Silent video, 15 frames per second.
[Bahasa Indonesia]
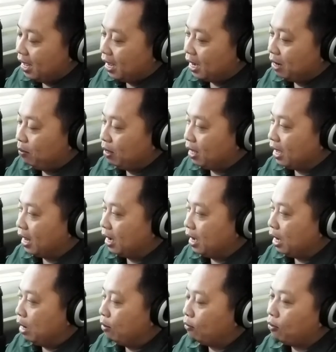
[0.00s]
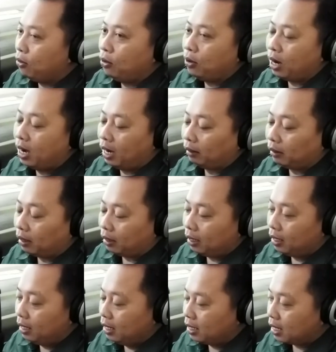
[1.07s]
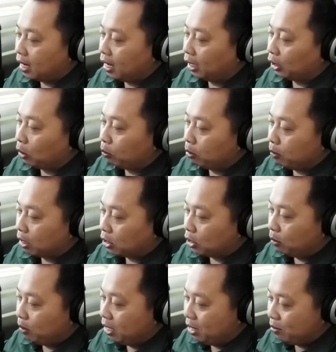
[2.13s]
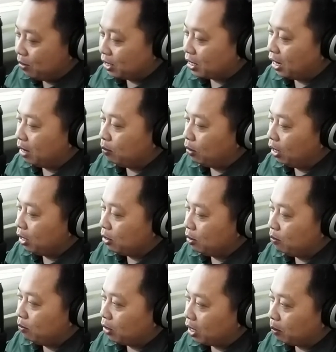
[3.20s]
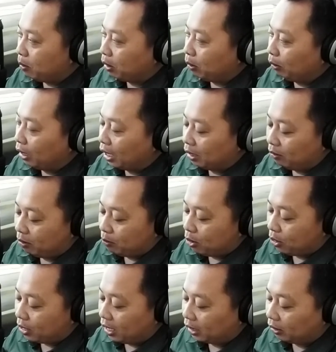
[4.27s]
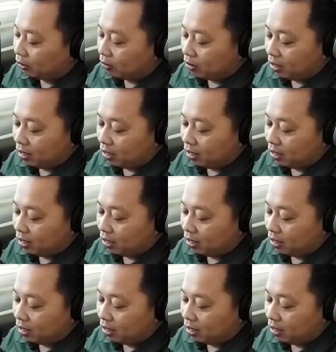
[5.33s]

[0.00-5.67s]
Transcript: Demikian info radar terkini, saya Tommy Bastomi, wassalamualaikum warahmatullahi wabarakatuh.